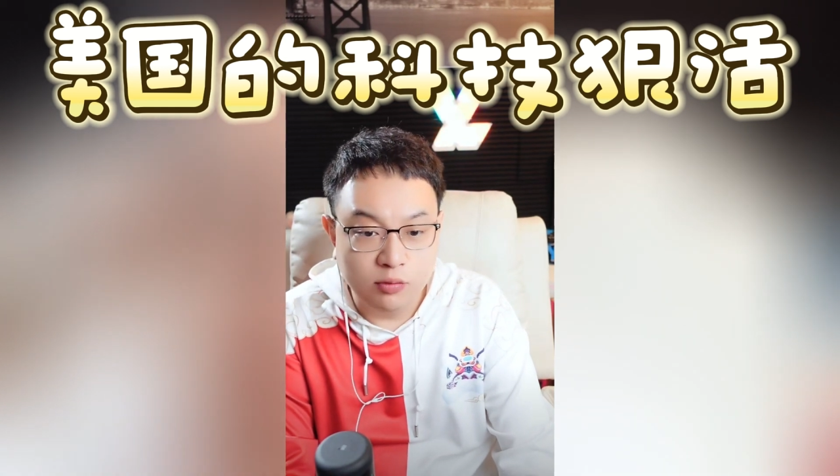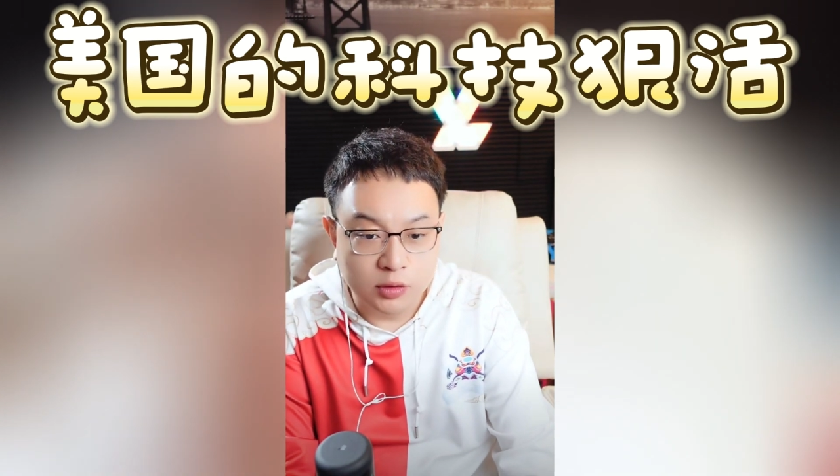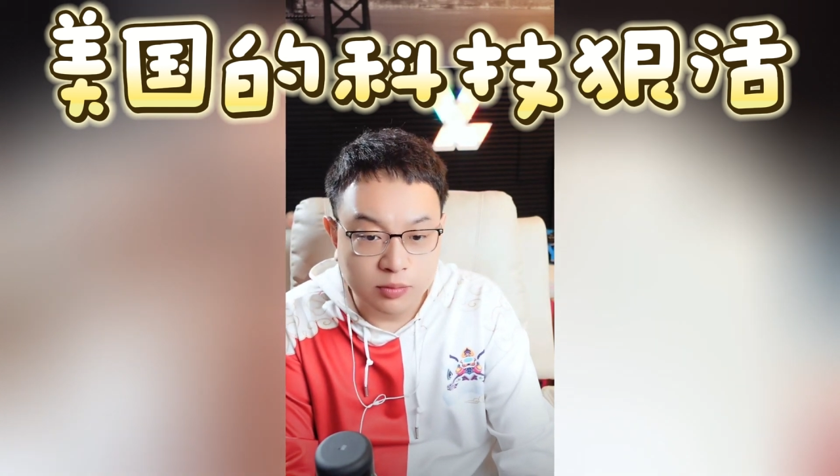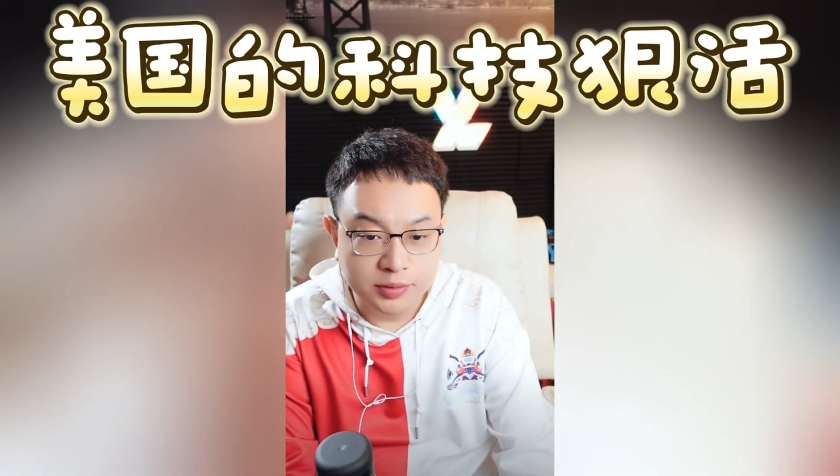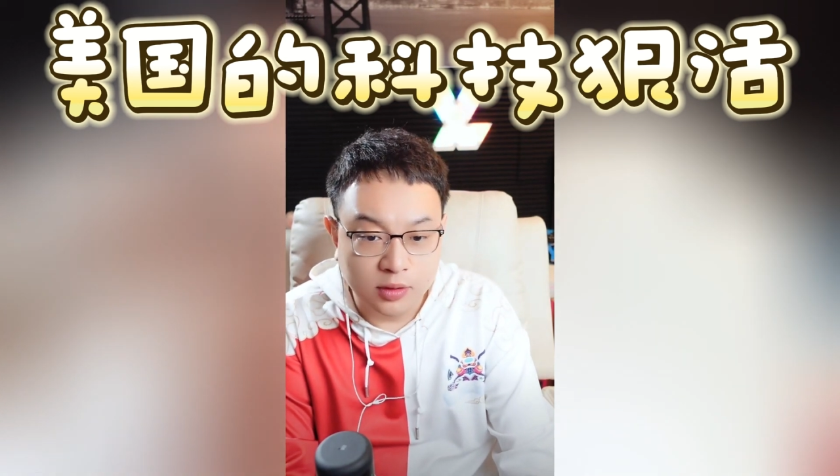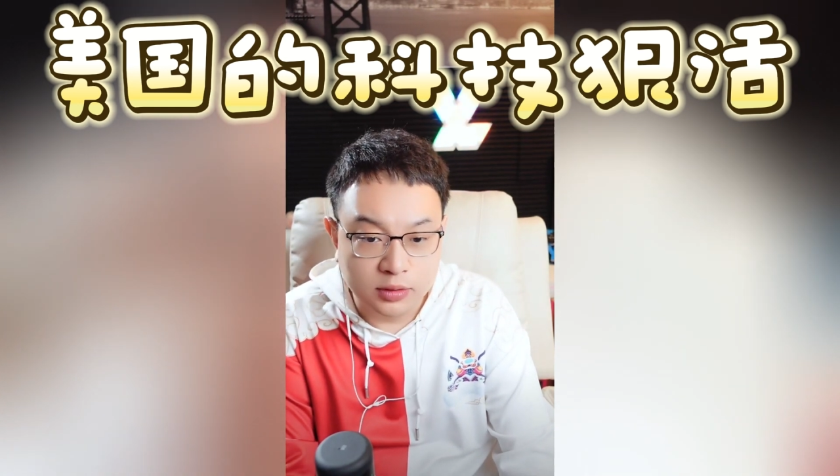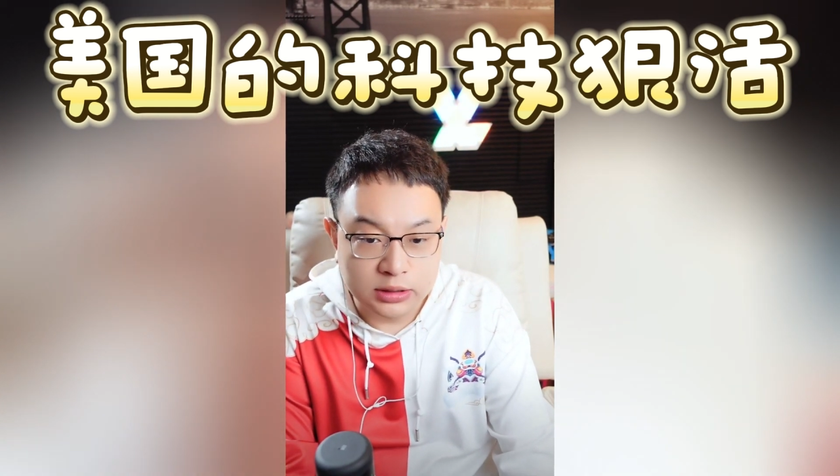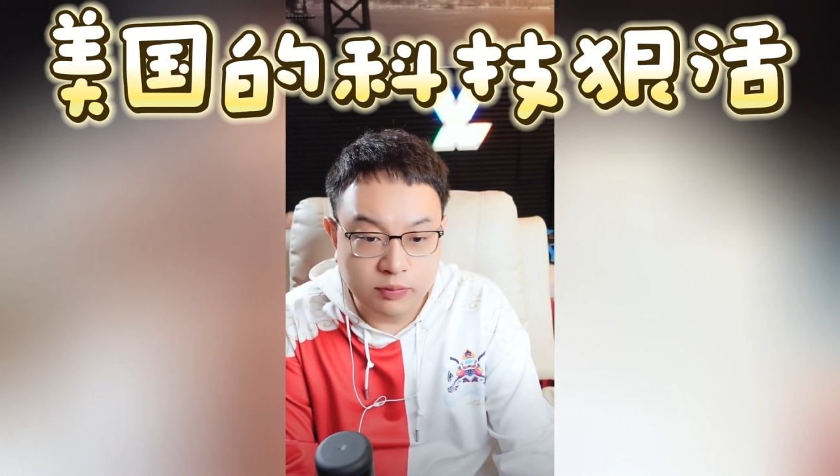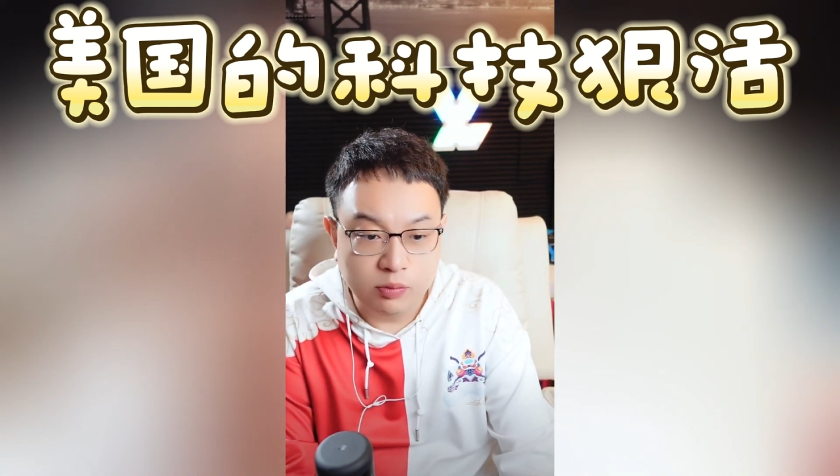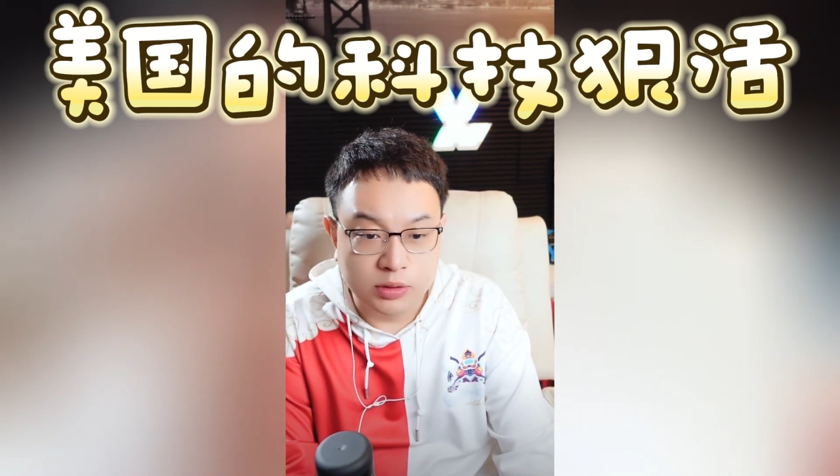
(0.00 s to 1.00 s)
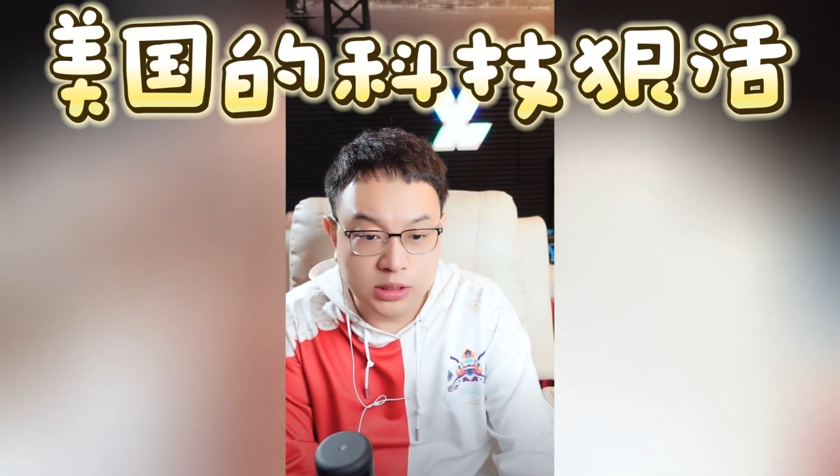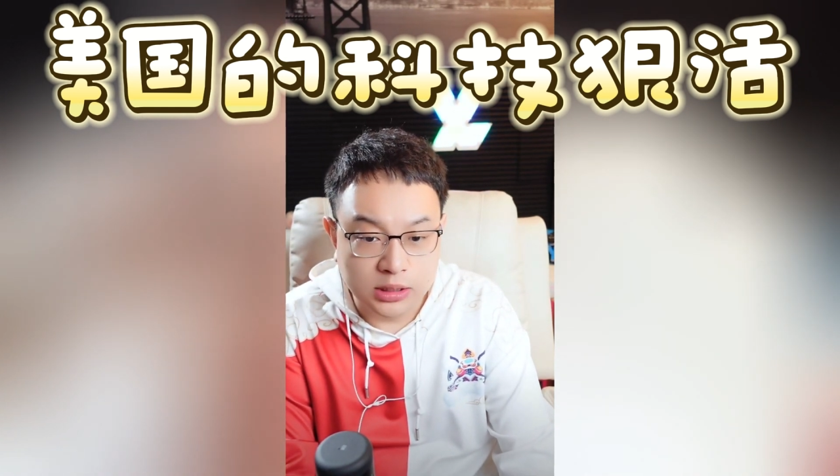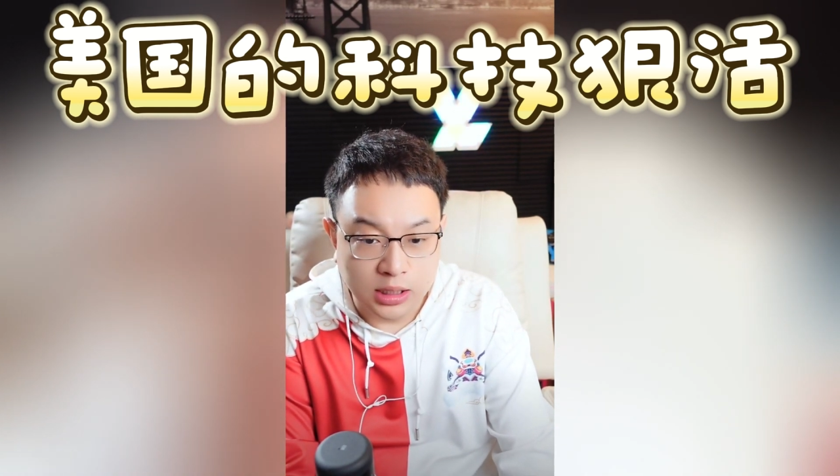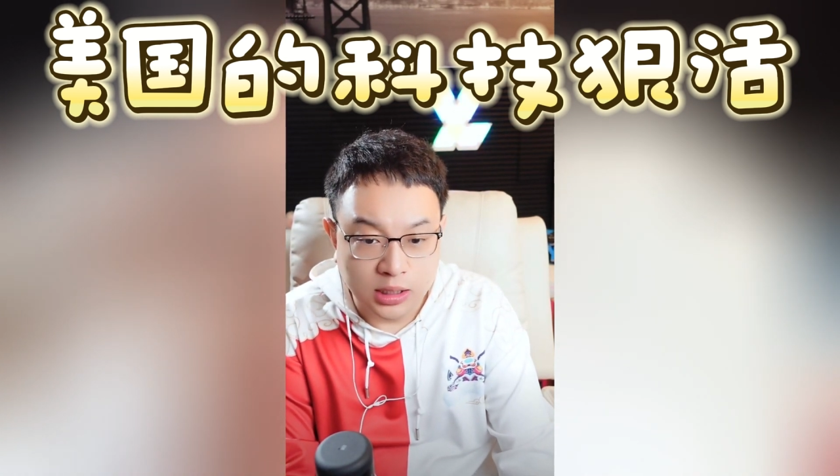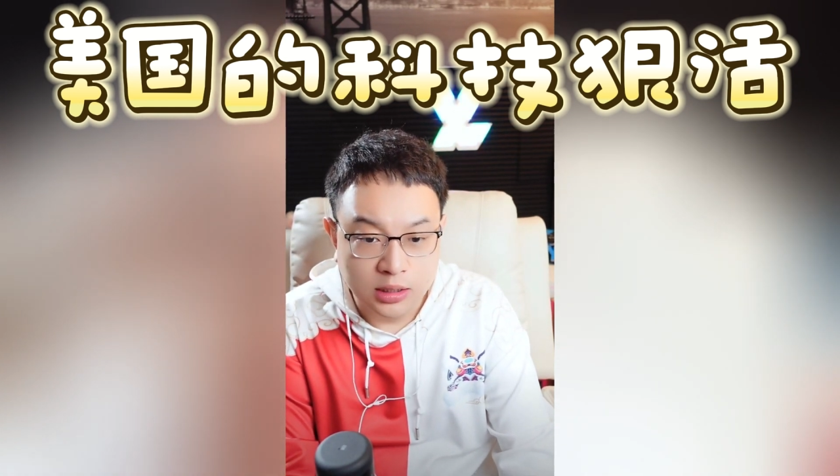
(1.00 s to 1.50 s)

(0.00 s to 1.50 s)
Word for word: 我都不知道，你问我这个。